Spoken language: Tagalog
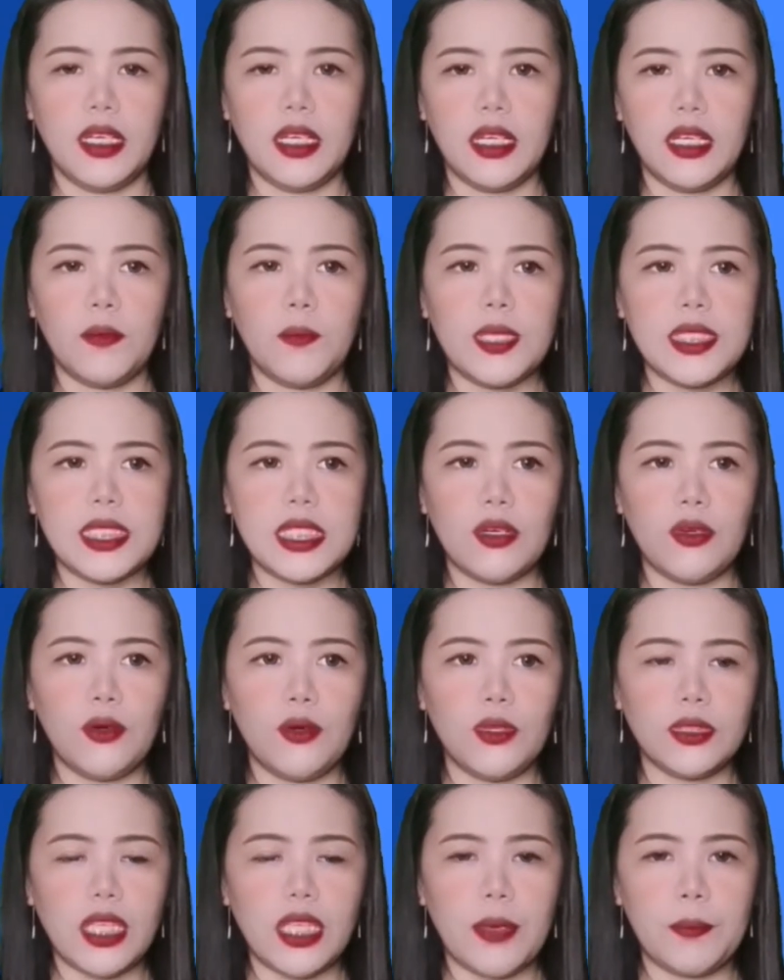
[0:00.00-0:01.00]
Nag-request
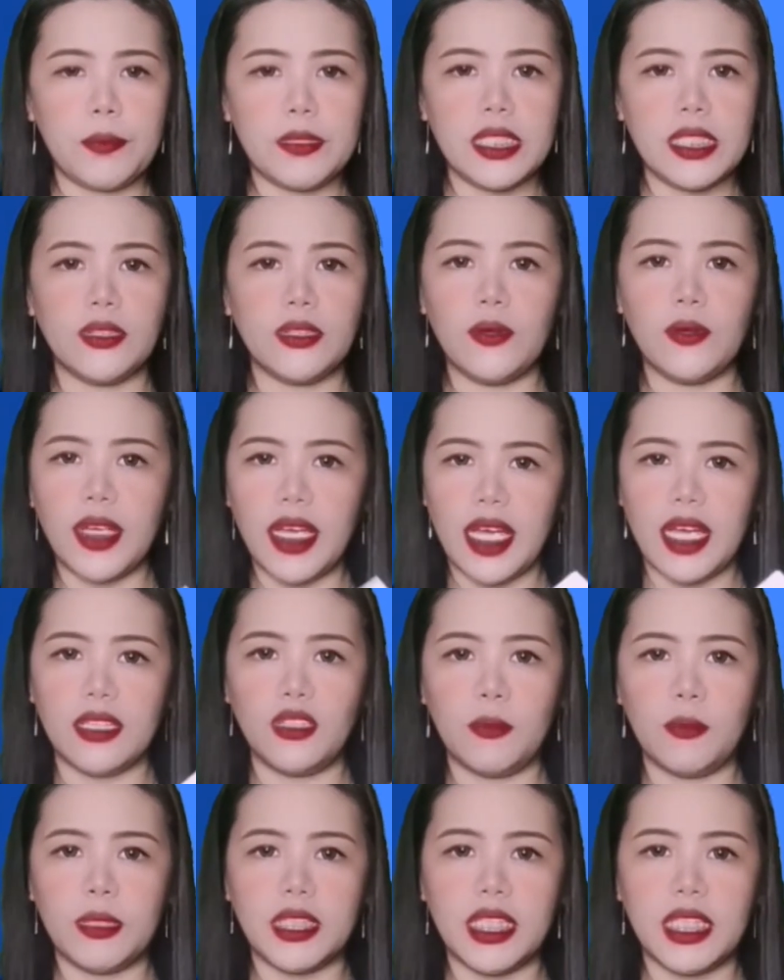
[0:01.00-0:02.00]
ako. Tapos, ito nga,
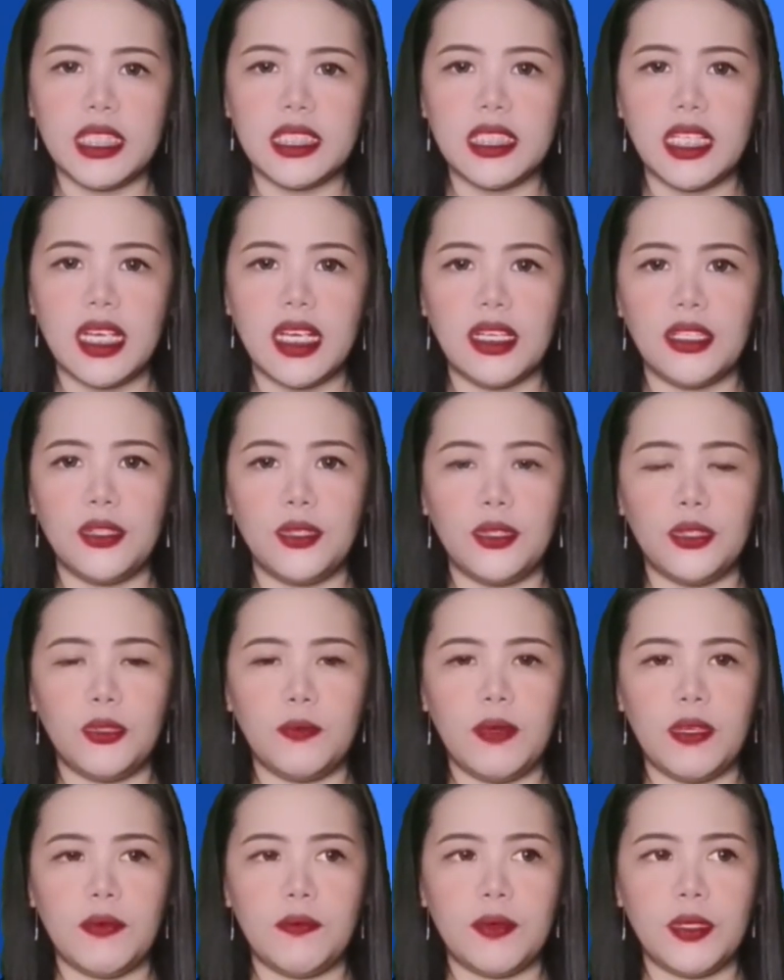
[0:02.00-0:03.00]
dumating siya ngayon,
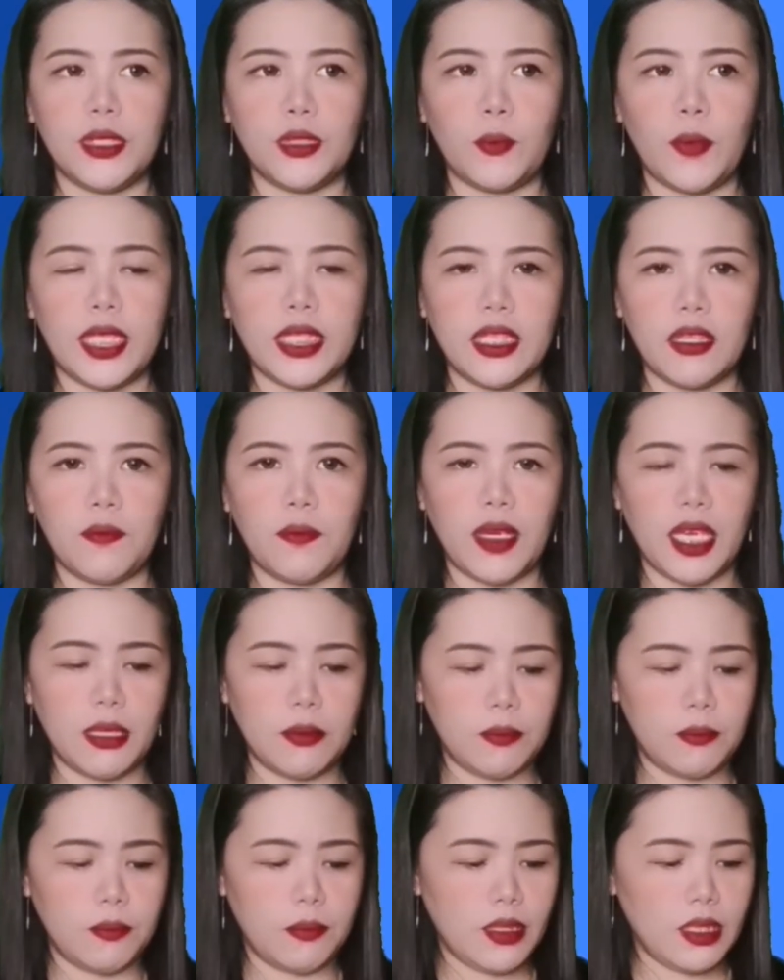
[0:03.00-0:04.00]
November 25.
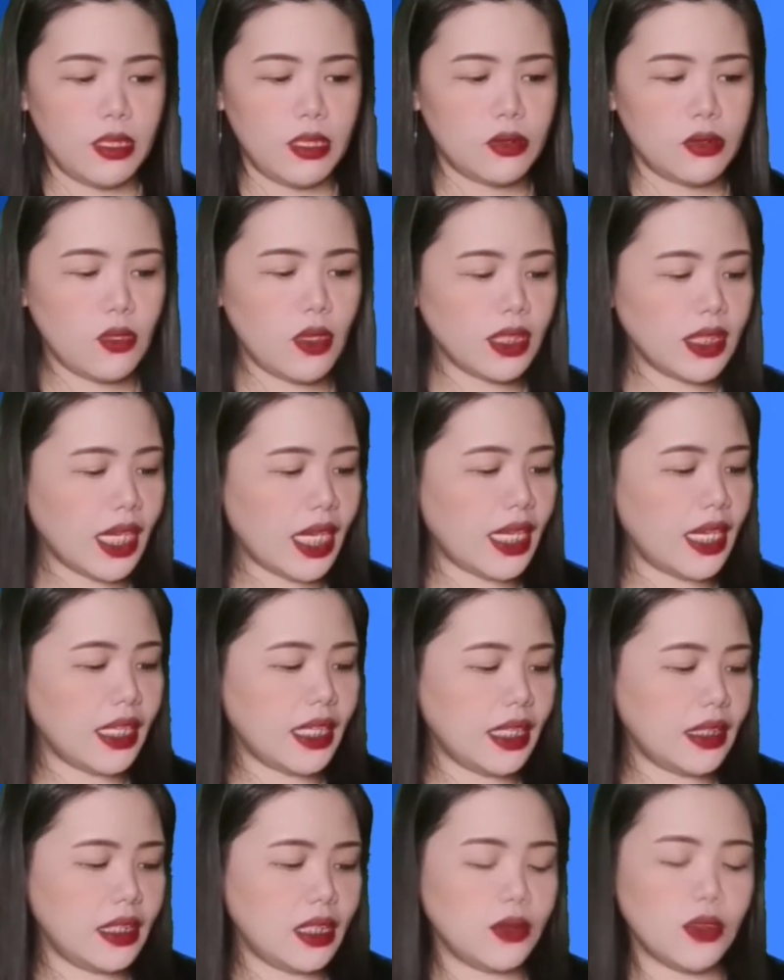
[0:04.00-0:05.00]
So, ang
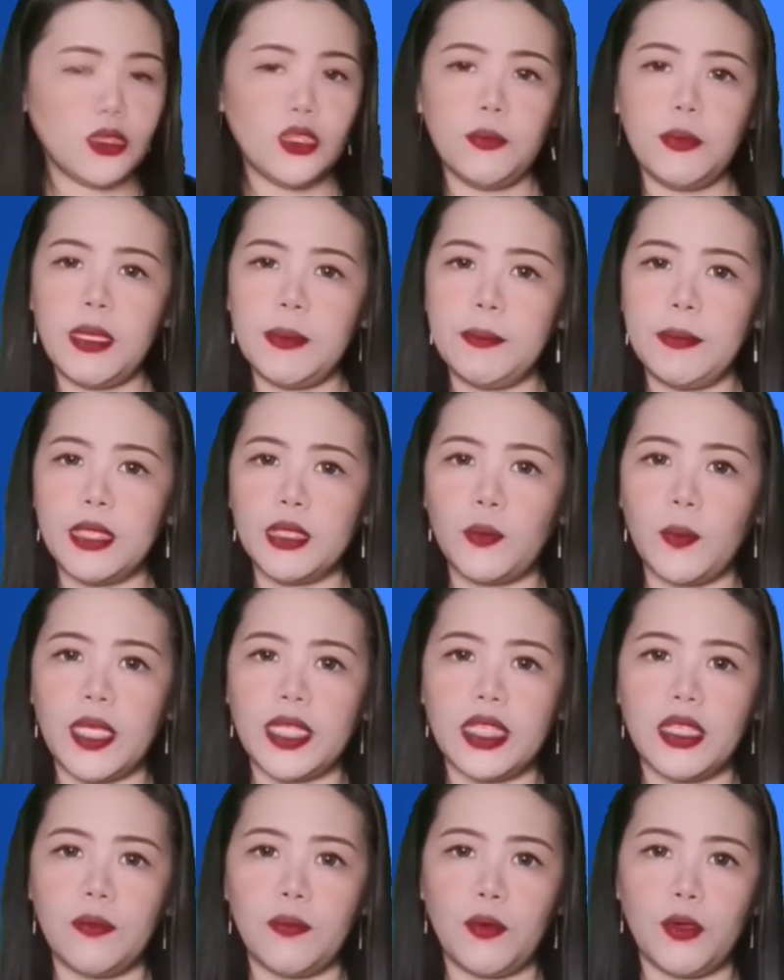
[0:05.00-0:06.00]
nakalagay dito, November
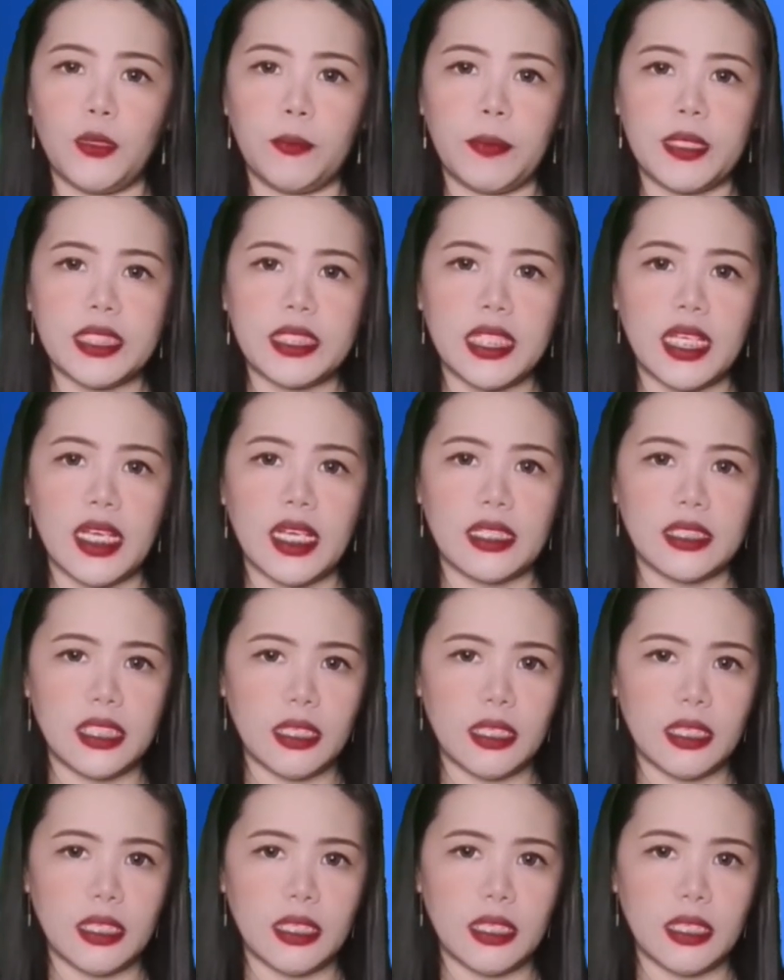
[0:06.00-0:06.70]
24 pa siya.